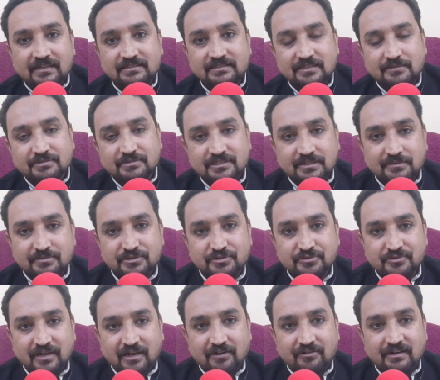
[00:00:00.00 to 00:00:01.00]
बार जब जब
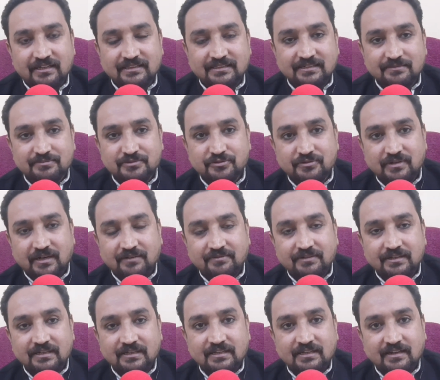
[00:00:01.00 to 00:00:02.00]
चुनाव आते हैं
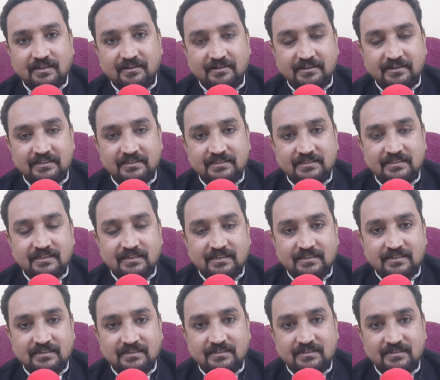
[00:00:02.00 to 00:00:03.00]
चुनावी रणनीतियाँ
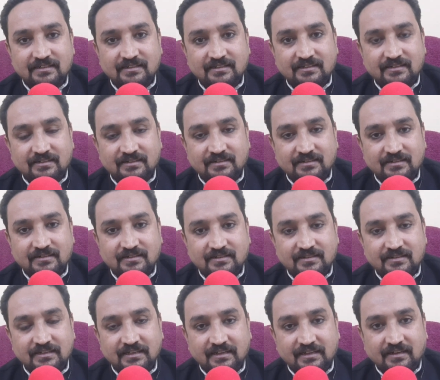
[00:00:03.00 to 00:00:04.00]

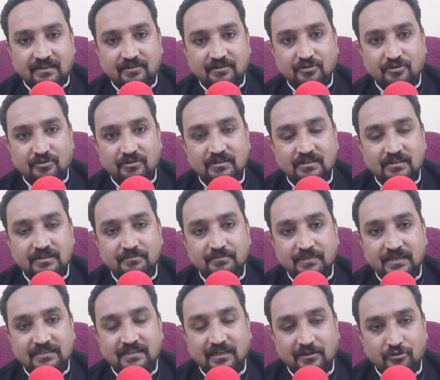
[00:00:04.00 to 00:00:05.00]
लेकर लोग
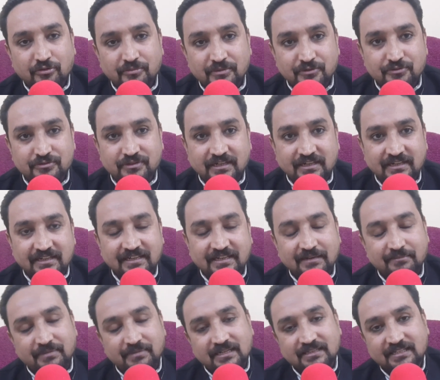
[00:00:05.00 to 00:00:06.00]
मैदानों में उतरे
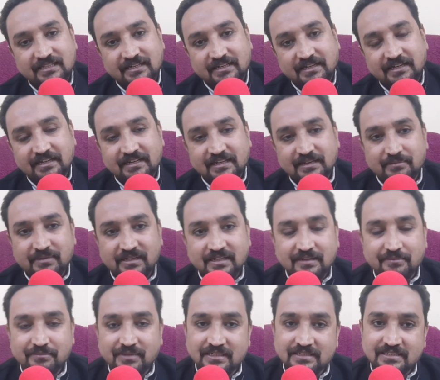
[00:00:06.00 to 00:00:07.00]
हैं बातें करेंगे
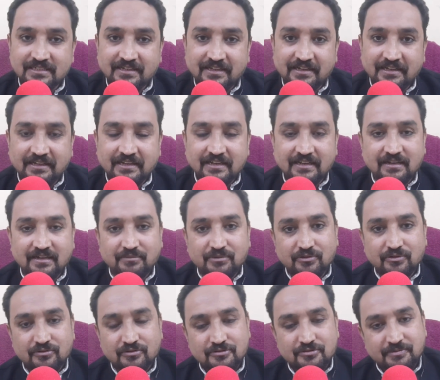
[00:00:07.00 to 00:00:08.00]
बयानबाजी करेंगे कि हम
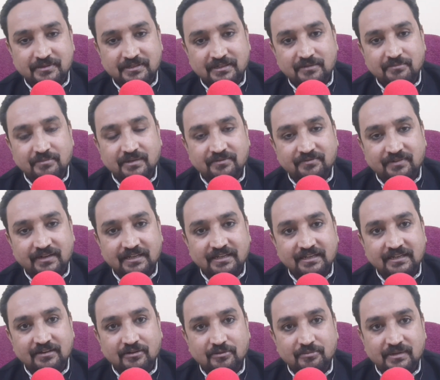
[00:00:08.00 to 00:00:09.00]
लोग हॉस्पिटल
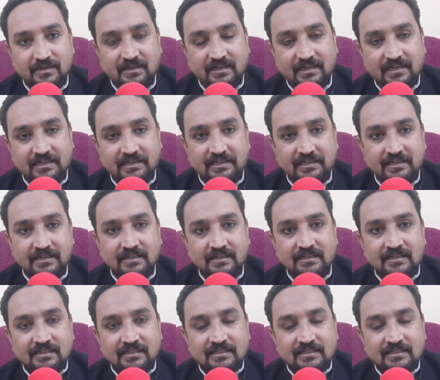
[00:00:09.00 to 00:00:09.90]
बनवाएंगे और बना रहे हैं